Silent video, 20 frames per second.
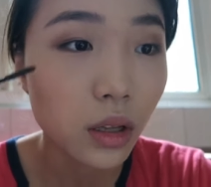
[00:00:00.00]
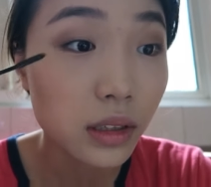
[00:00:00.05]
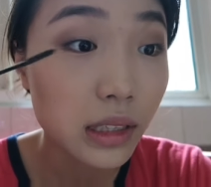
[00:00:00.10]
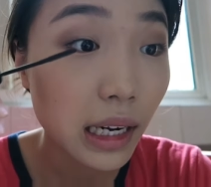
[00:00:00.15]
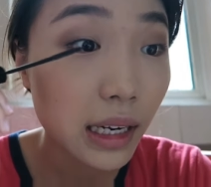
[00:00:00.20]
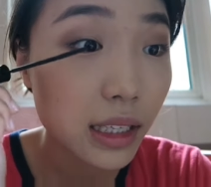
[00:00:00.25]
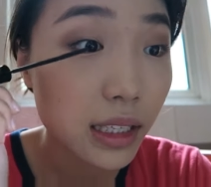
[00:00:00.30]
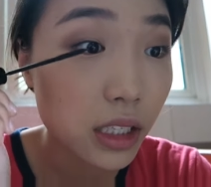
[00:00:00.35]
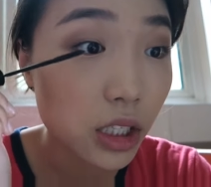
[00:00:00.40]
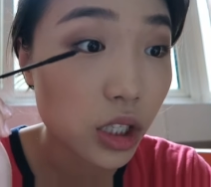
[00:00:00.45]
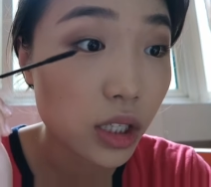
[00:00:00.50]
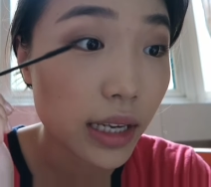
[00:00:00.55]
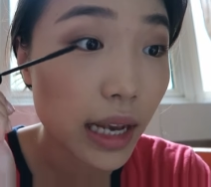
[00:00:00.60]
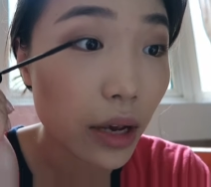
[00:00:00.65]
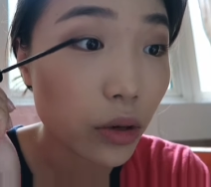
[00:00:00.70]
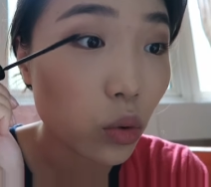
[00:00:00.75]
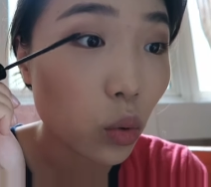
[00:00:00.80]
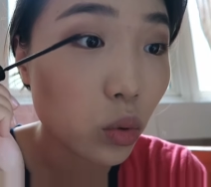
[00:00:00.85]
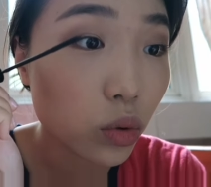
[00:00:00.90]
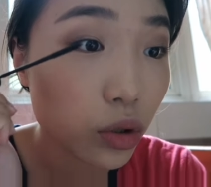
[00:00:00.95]
但是你时
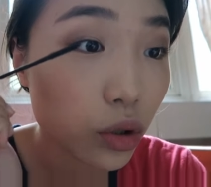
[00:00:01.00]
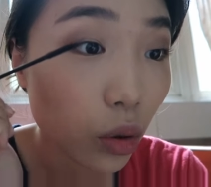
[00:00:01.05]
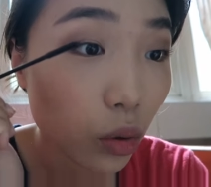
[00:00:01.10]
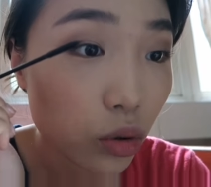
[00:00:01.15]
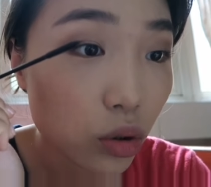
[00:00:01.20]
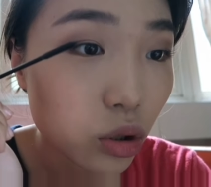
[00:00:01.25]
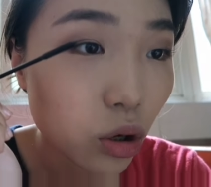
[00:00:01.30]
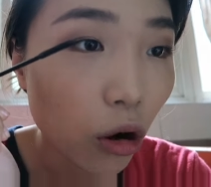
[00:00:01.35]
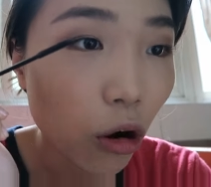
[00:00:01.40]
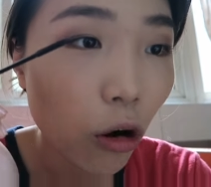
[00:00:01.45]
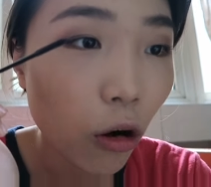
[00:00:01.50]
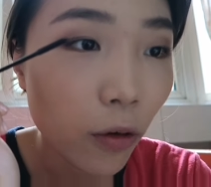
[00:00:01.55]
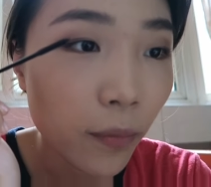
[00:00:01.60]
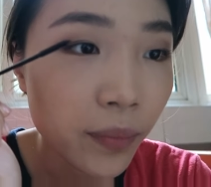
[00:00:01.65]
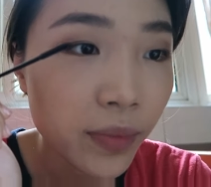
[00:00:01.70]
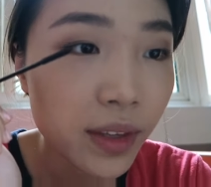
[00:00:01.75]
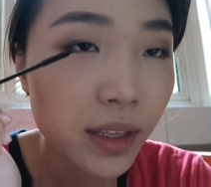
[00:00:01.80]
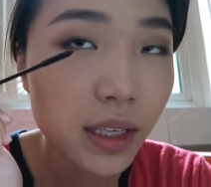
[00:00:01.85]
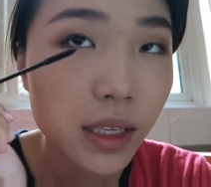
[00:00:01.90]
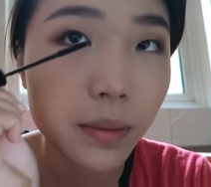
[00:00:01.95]
间用久之后，
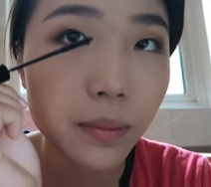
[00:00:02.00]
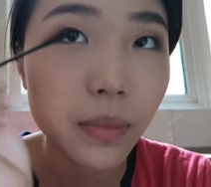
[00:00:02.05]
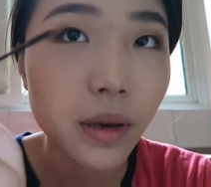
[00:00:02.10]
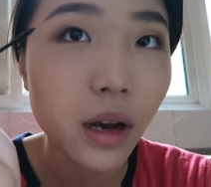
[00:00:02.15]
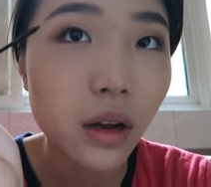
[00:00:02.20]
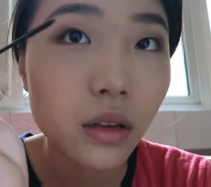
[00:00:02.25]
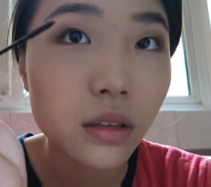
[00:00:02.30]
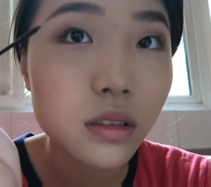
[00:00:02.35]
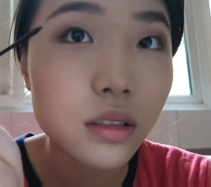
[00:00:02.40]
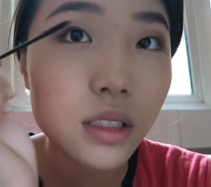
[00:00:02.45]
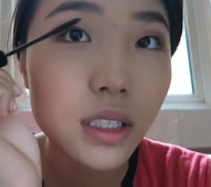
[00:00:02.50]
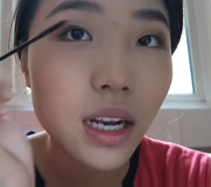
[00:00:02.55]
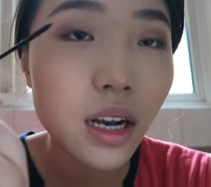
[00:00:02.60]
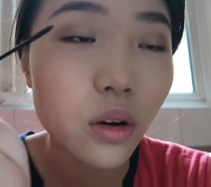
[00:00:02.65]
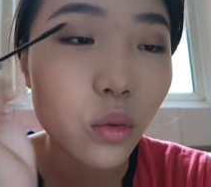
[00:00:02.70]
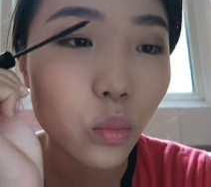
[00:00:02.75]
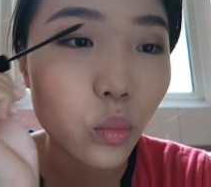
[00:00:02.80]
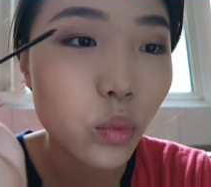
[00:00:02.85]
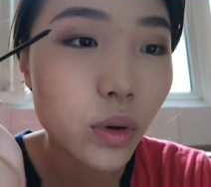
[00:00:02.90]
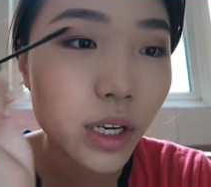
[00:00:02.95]
你不要这
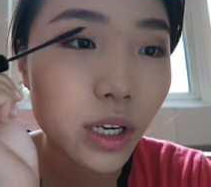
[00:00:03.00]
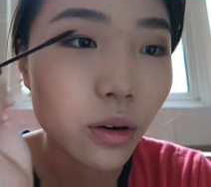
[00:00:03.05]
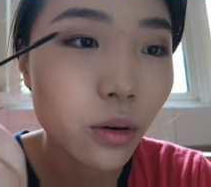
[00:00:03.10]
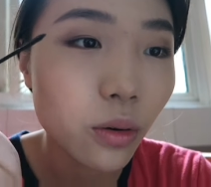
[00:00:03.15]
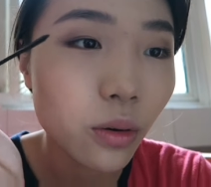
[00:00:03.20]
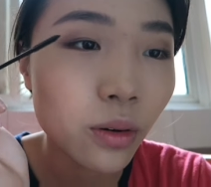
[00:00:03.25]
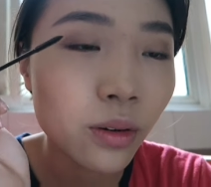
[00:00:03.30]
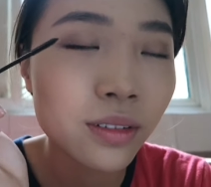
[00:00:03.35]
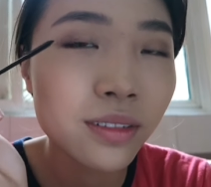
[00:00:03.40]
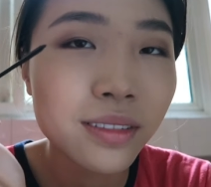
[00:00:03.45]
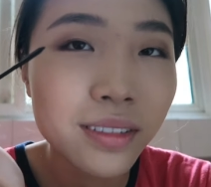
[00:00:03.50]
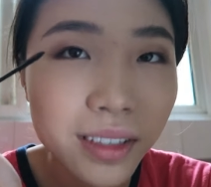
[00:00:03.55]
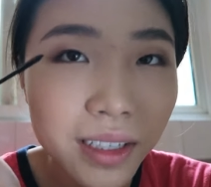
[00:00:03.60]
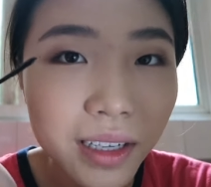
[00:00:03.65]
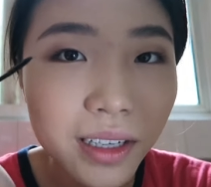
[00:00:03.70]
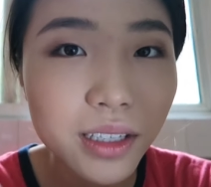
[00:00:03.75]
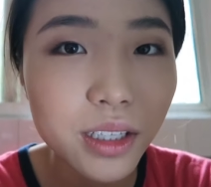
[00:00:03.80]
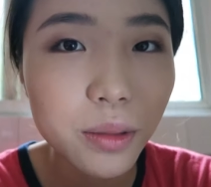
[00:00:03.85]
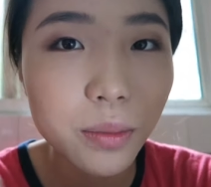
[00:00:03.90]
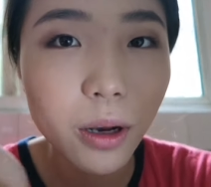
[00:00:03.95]
样 wiggle，
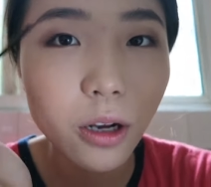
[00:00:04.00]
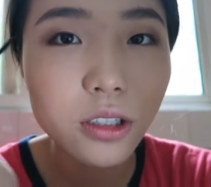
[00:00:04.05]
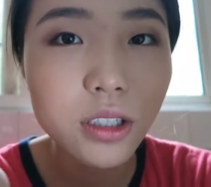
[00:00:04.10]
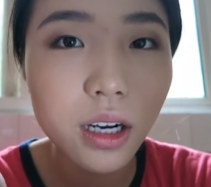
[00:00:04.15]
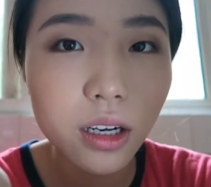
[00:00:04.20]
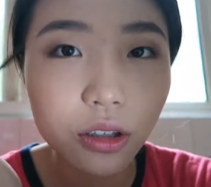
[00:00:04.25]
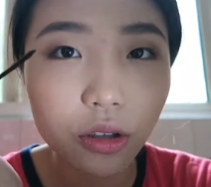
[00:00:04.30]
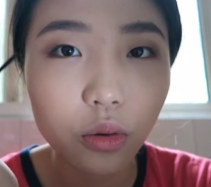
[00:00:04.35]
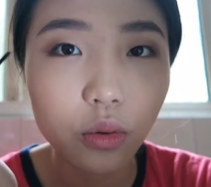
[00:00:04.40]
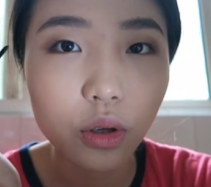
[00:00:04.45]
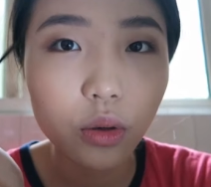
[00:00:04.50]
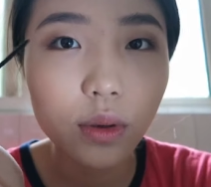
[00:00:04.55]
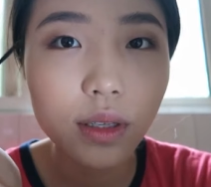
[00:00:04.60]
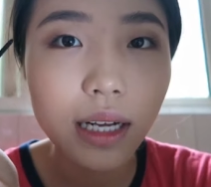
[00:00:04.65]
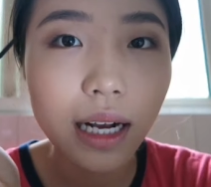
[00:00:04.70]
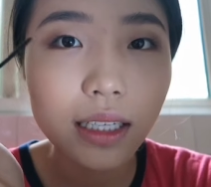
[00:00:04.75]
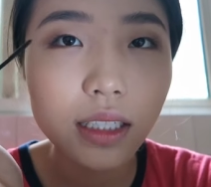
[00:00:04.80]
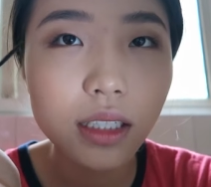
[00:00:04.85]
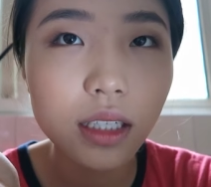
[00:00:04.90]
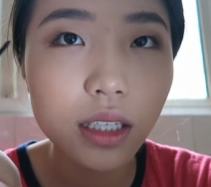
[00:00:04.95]
你不要这样扭，因为
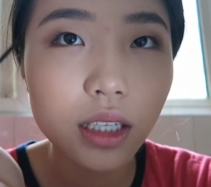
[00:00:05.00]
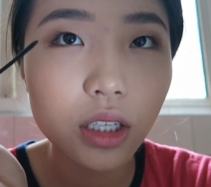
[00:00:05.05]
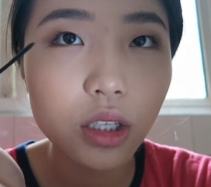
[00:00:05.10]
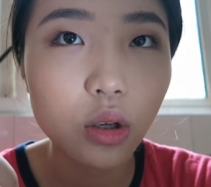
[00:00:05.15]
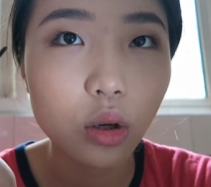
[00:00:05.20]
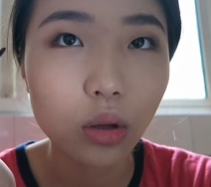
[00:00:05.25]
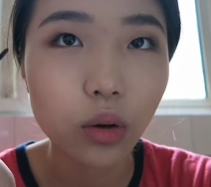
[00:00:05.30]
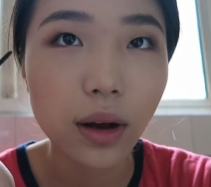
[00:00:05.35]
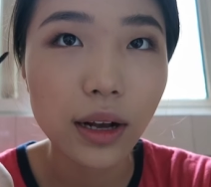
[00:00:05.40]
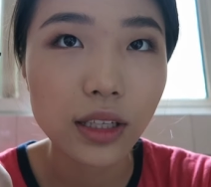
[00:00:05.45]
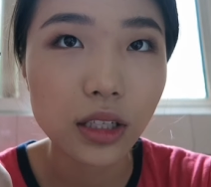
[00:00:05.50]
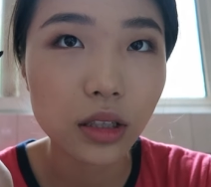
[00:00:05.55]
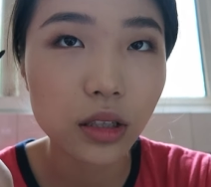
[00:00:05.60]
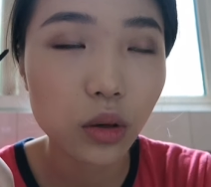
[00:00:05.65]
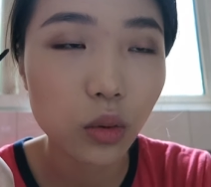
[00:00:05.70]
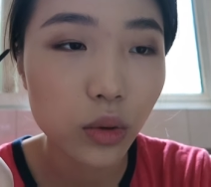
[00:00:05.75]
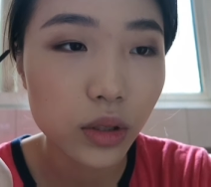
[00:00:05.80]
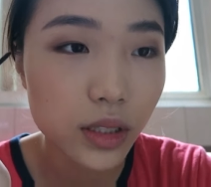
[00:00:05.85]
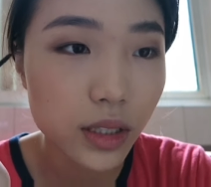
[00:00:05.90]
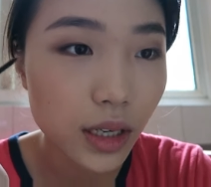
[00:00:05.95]
它这个一扭的话真的
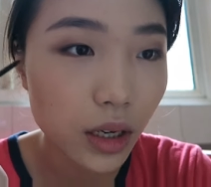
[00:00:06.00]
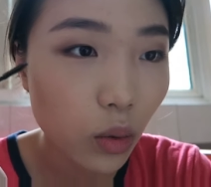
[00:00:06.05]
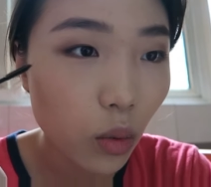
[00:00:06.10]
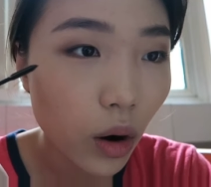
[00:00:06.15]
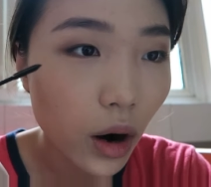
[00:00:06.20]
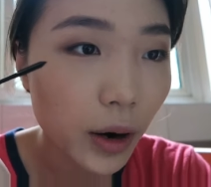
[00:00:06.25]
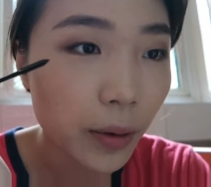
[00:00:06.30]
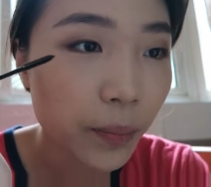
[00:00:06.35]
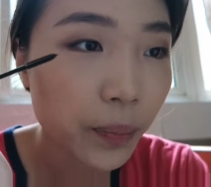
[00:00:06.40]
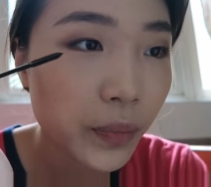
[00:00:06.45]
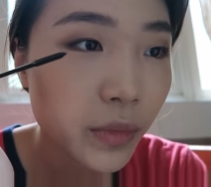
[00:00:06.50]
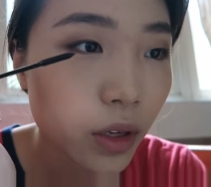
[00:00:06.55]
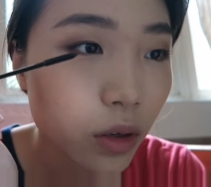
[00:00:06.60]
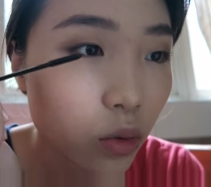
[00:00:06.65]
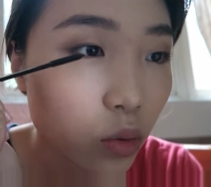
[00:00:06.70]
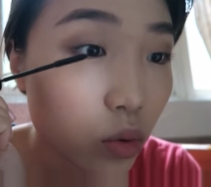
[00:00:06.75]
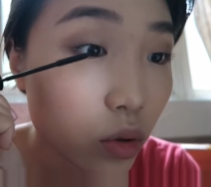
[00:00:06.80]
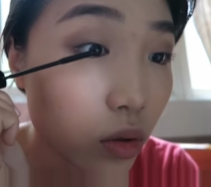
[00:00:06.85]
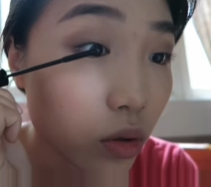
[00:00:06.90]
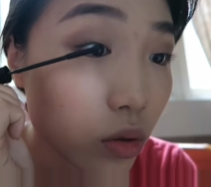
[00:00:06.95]
会结块，
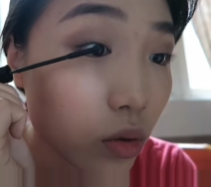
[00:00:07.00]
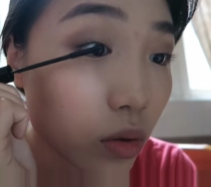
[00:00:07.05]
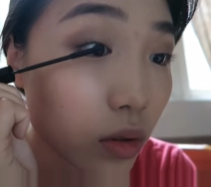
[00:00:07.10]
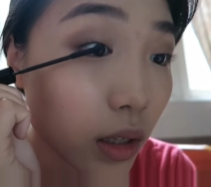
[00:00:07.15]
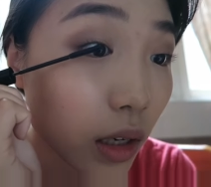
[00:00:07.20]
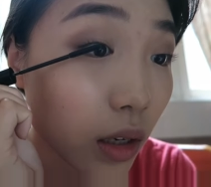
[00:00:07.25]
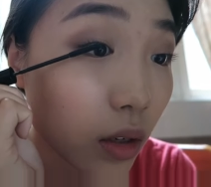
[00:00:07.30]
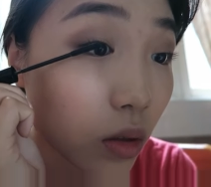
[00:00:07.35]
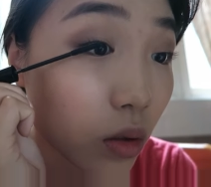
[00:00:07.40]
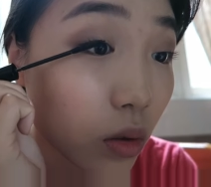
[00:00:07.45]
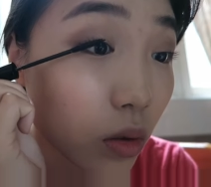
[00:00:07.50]
所以你就这样。